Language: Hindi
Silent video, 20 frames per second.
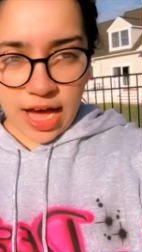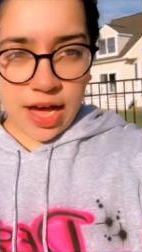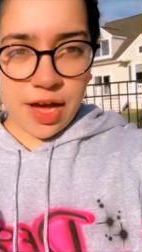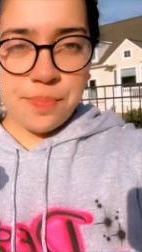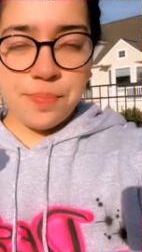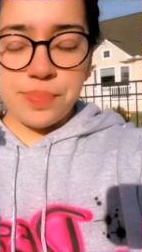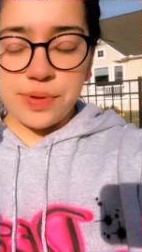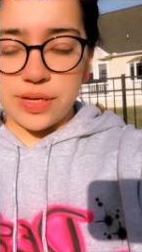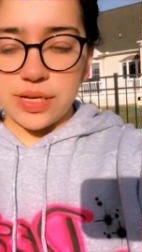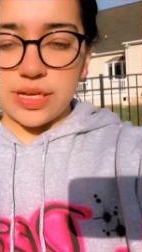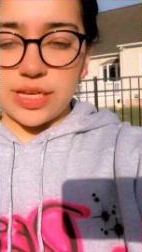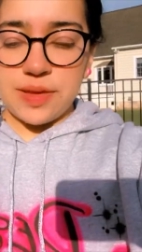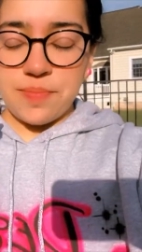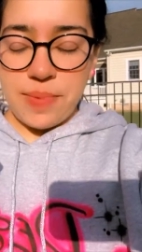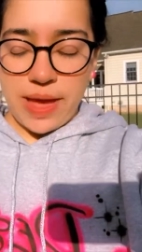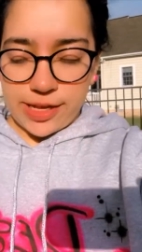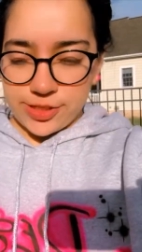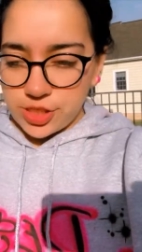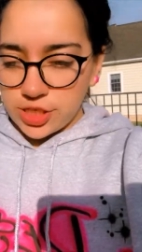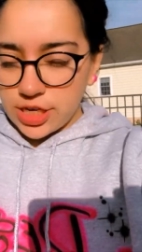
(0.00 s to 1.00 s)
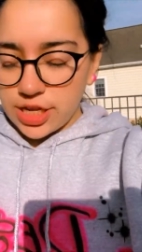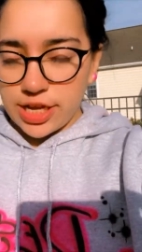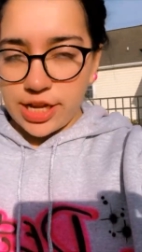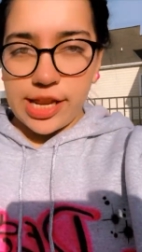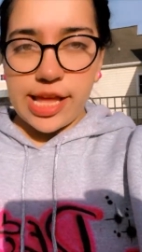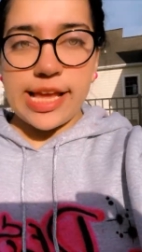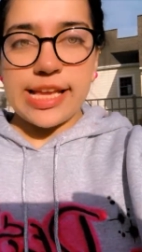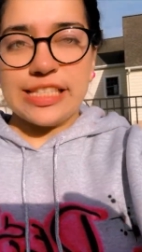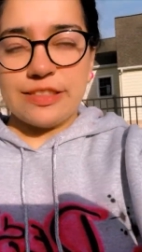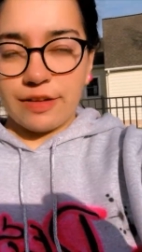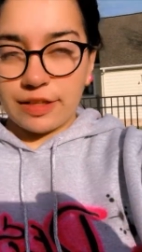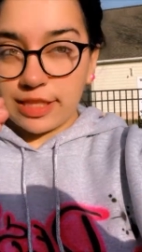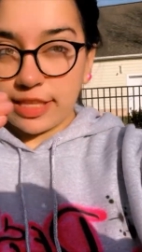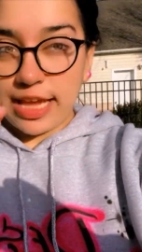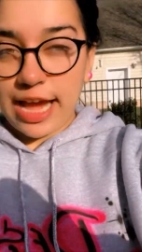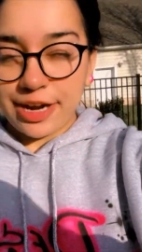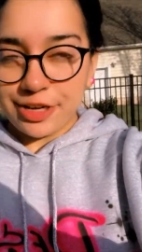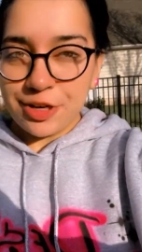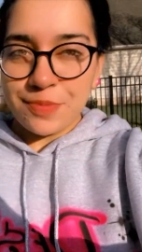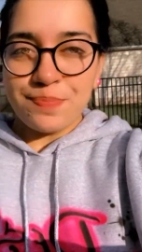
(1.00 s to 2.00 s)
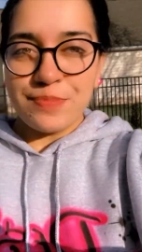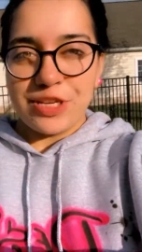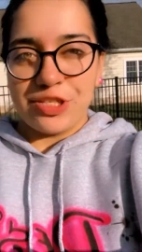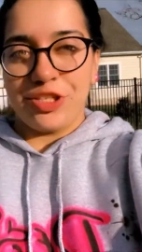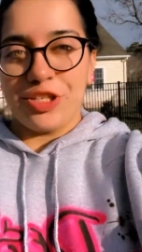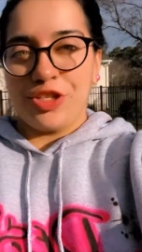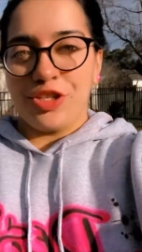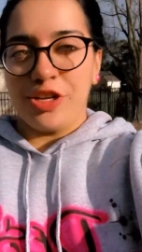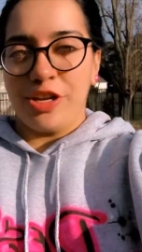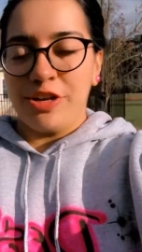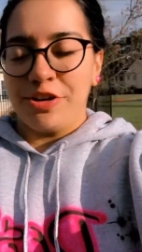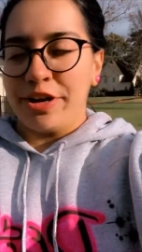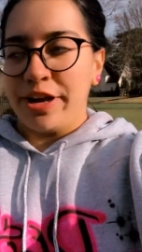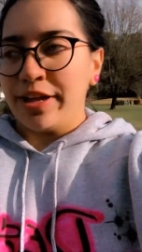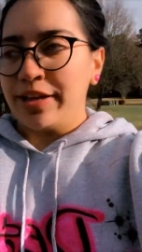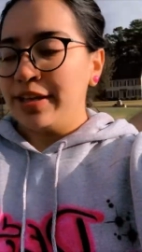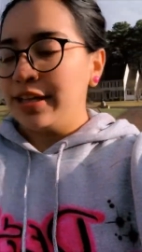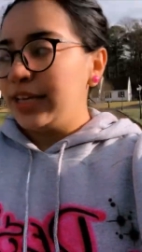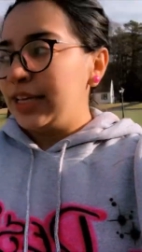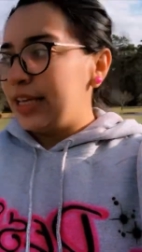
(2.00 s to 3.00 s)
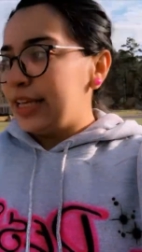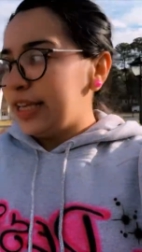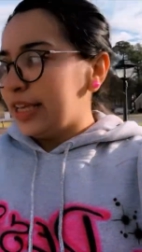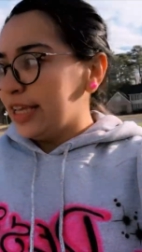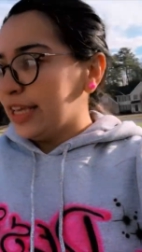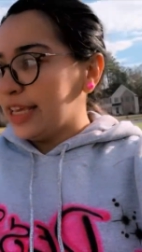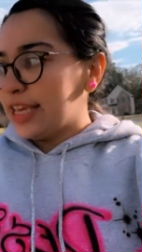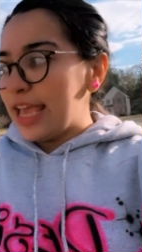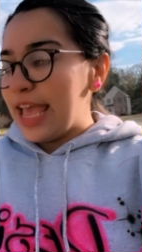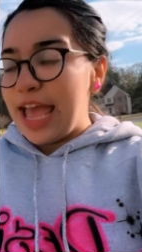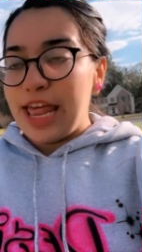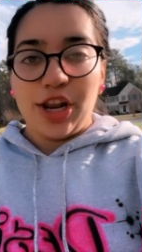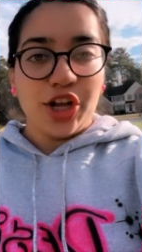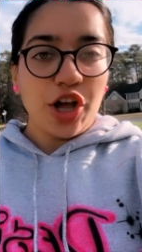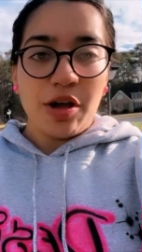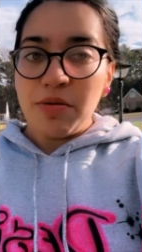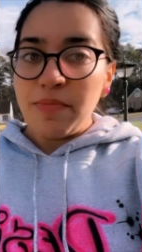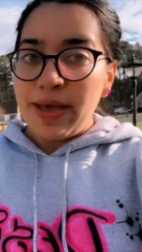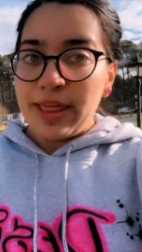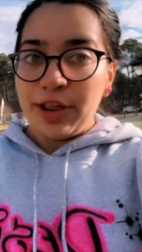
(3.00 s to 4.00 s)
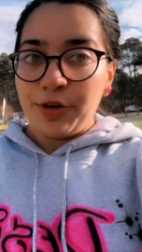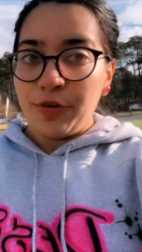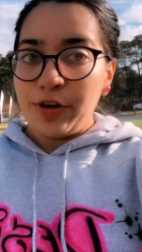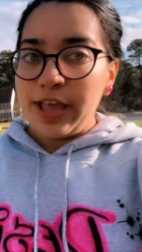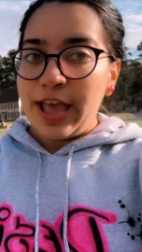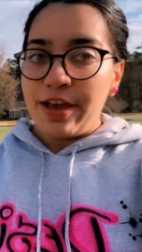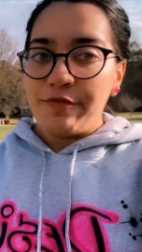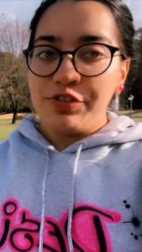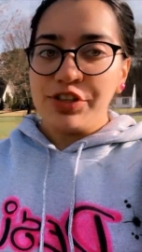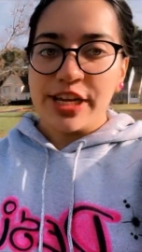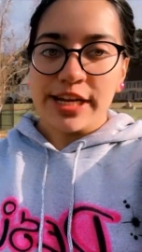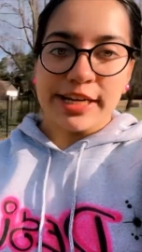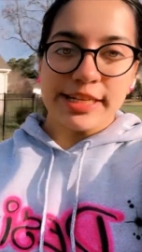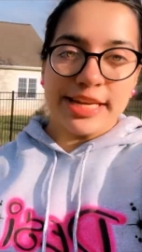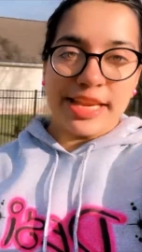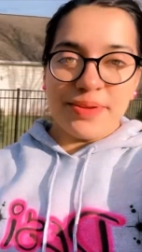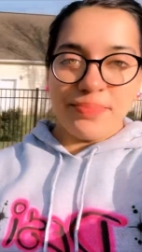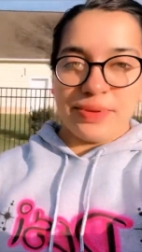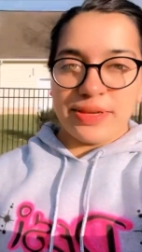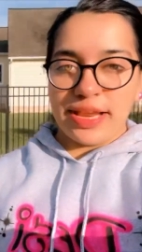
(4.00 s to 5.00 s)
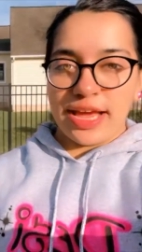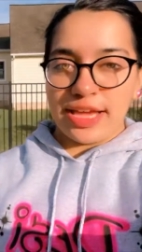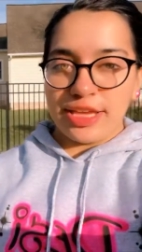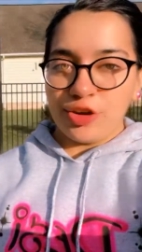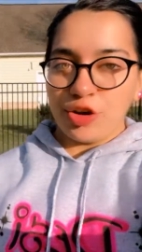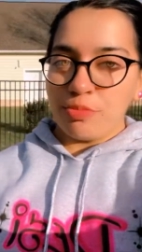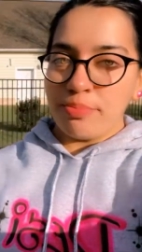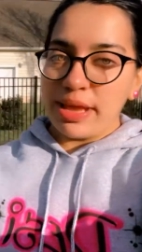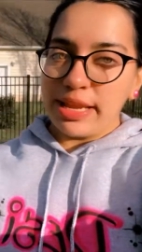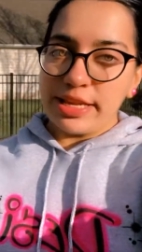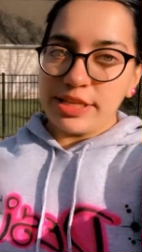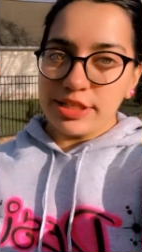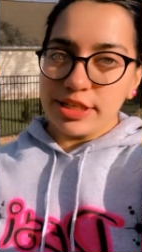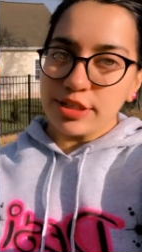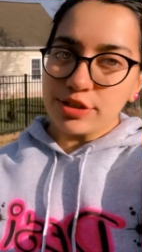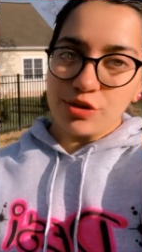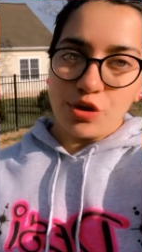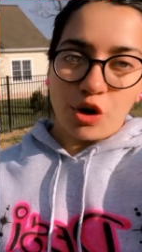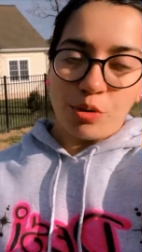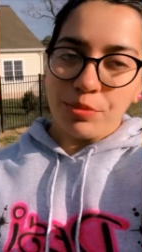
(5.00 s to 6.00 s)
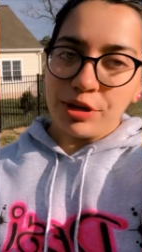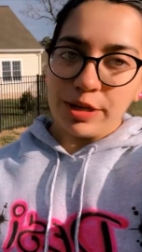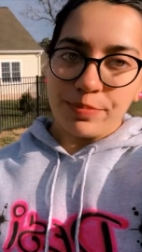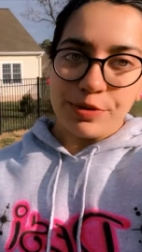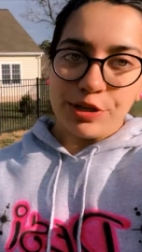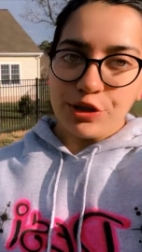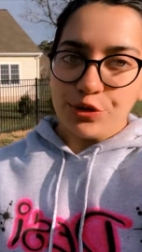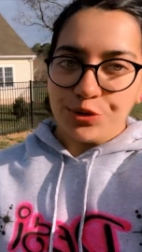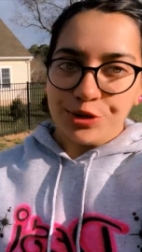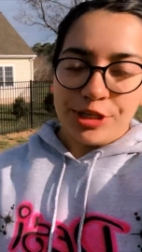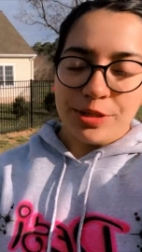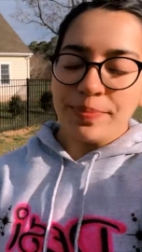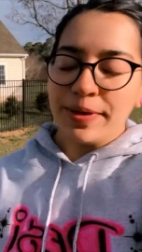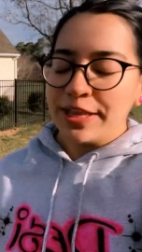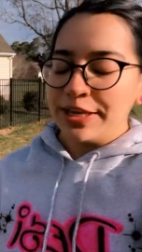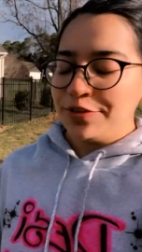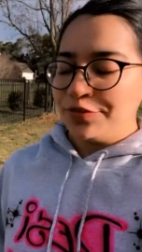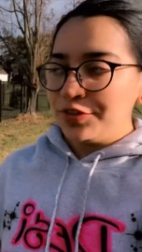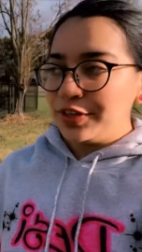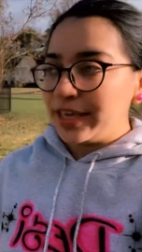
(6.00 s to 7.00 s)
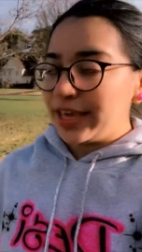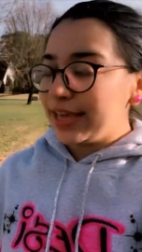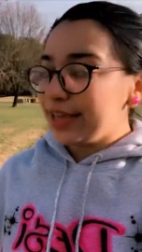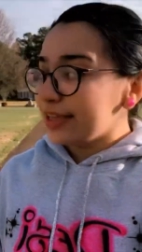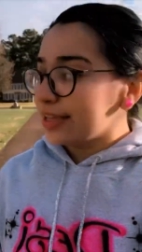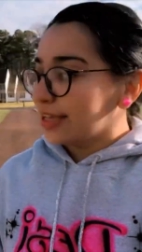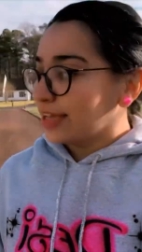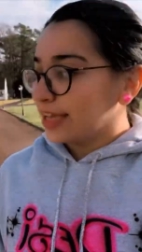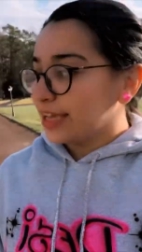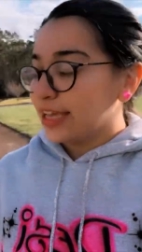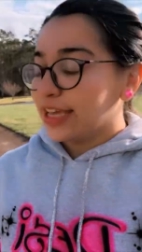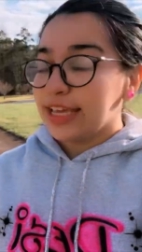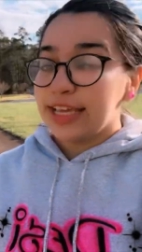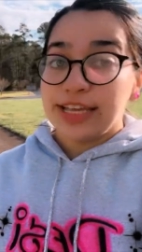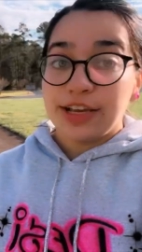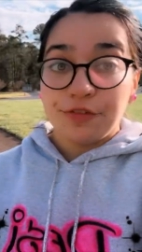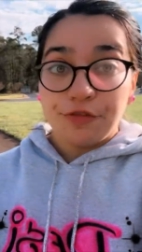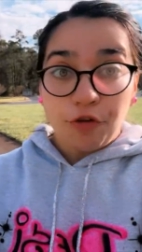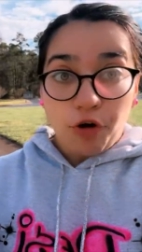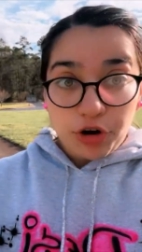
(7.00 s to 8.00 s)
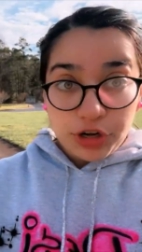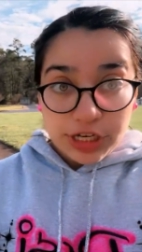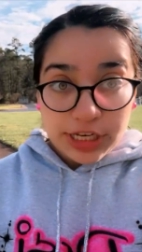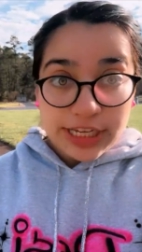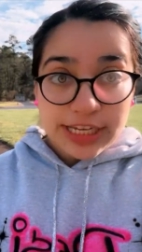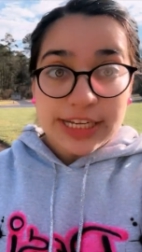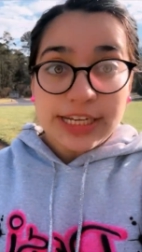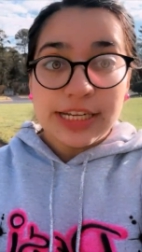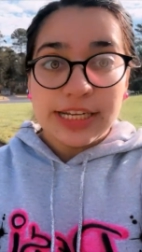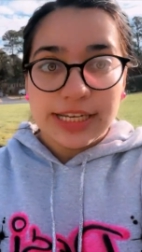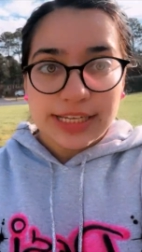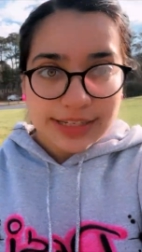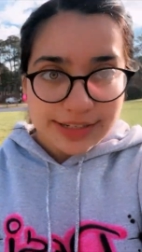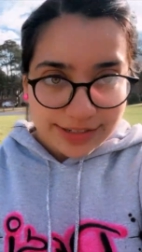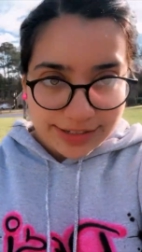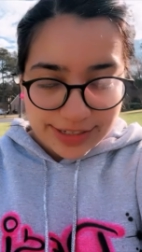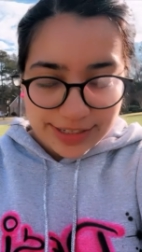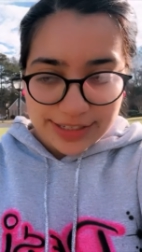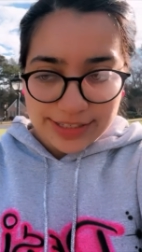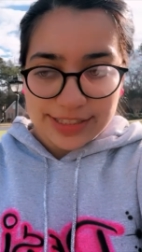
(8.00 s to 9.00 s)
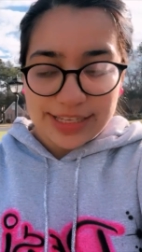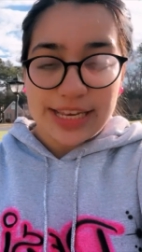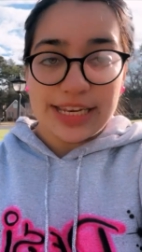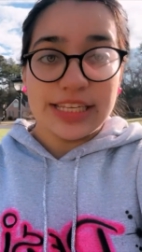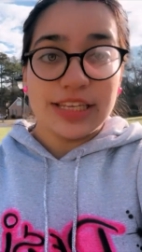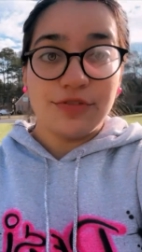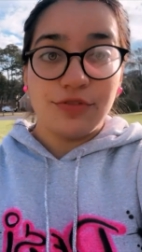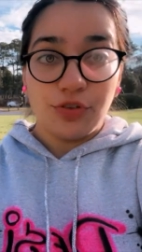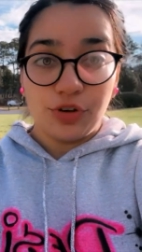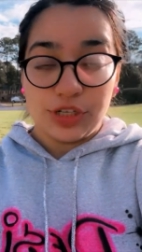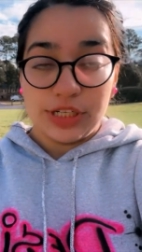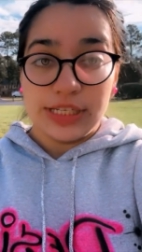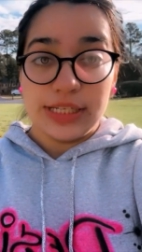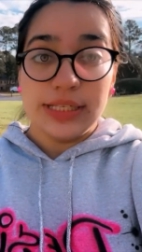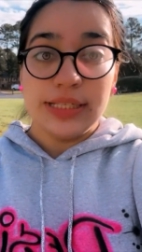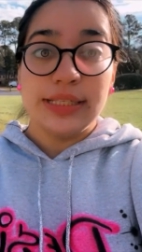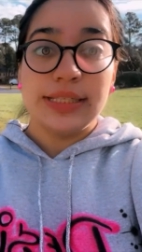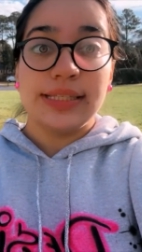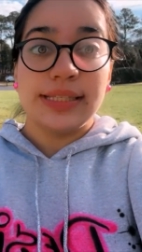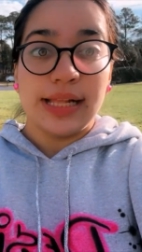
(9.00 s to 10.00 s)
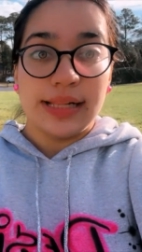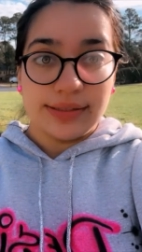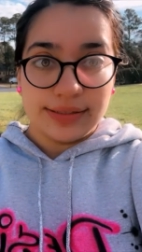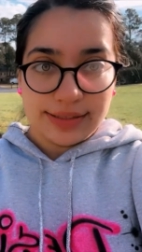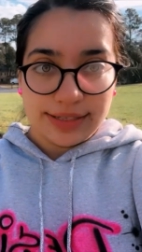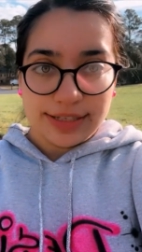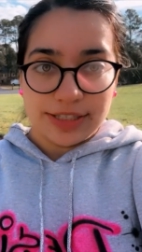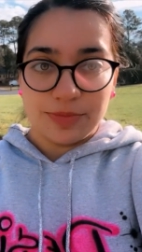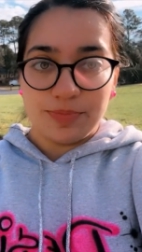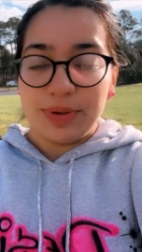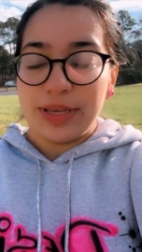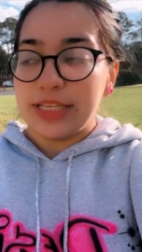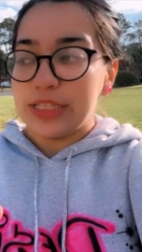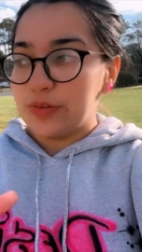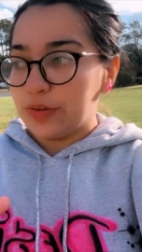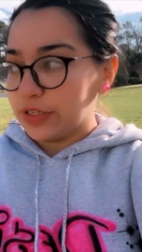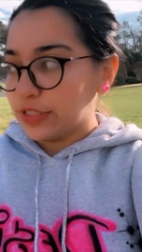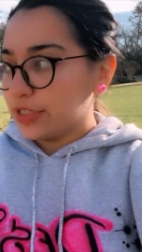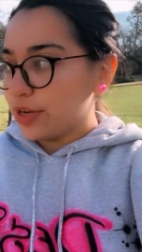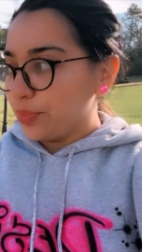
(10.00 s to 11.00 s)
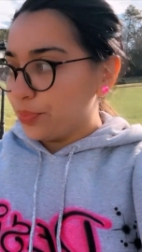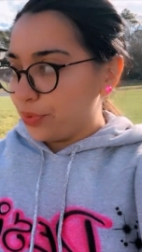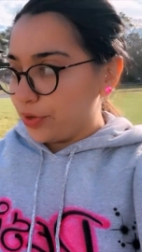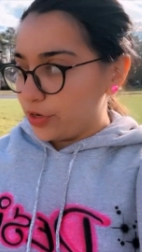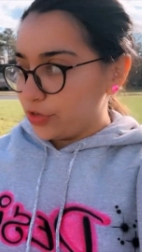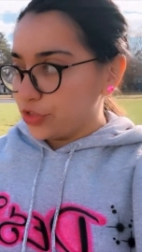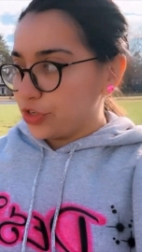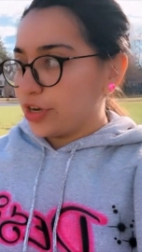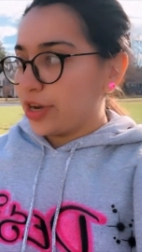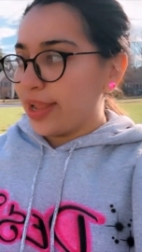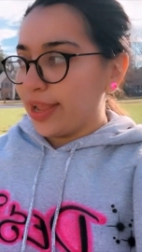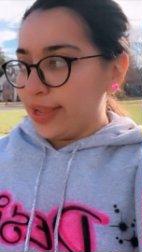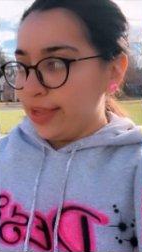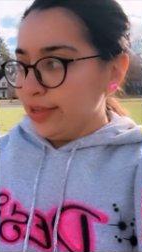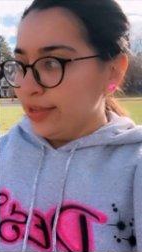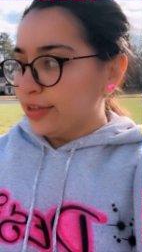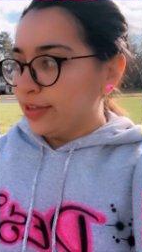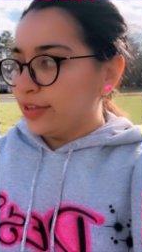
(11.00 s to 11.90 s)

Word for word: आप इमेजिन करें इस वक्त क्या टेम्परेचर चल रहा है कि एना को भी मैंने कोई हैवी जैकेट नहीं पहनाई और मैंने जस्ट नॉर्मल अपनी हुडी पहनी हुई है 14 डिग्रीज़ यानी कि 14 सेल्सियस पे इस वक्त टेम्परेचर है